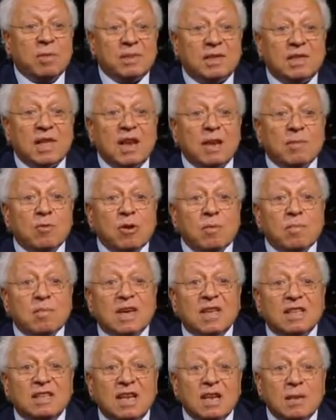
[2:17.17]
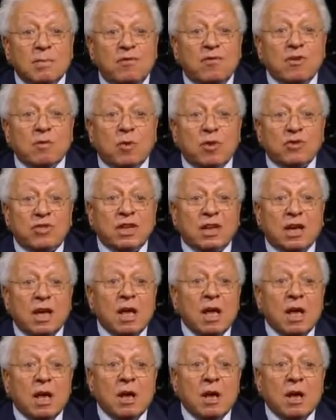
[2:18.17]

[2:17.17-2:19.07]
وبالتالي مهم جدا ان يبقى في مواثيق